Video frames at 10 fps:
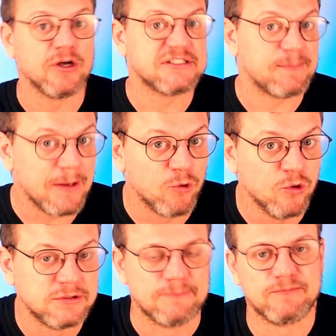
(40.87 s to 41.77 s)
essa
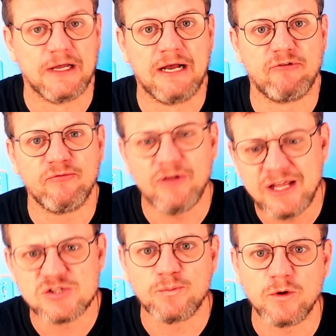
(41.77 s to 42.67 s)
pergunta. Ela falou,
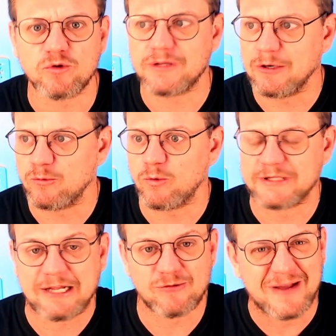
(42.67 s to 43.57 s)
Felício, pô, tô tendo um
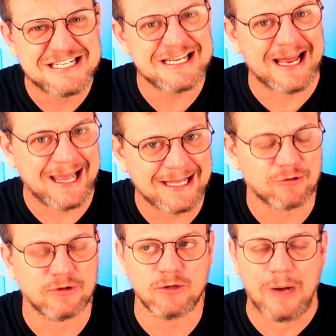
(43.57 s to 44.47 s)
contato mais direto,
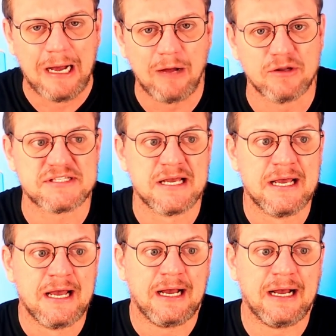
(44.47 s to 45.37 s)
dando aulas,
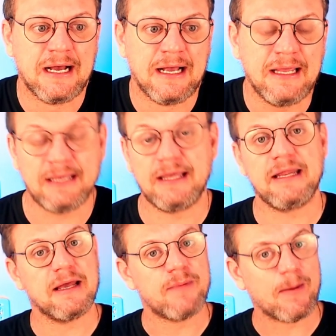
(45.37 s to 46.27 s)
uh, e
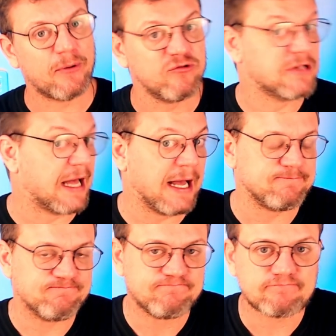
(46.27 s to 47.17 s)
queria me aprofundar
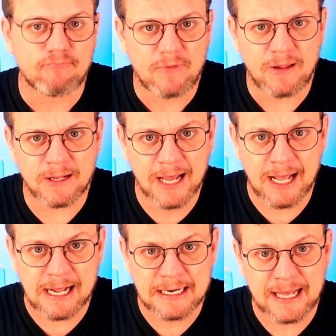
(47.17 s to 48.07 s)

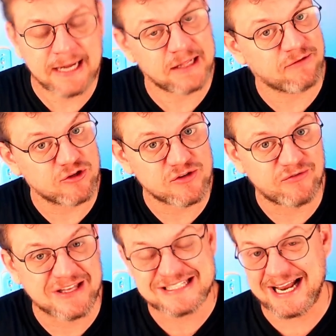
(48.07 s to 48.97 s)
na, na, área da
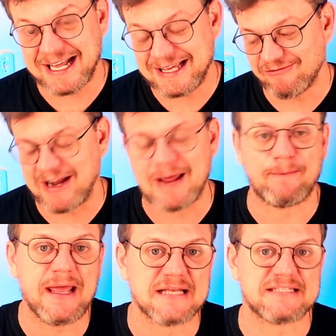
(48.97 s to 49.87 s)
filosofia. Será que vale a
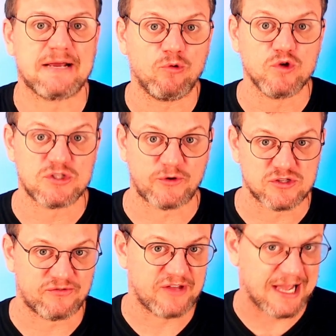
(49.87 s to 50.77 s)
pena? Será que o curso de
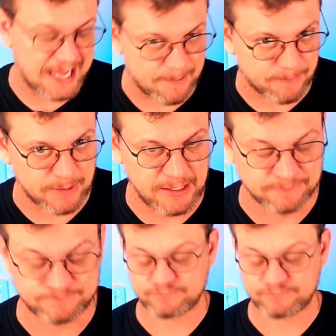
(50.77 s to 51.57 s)
filosofia é para mim?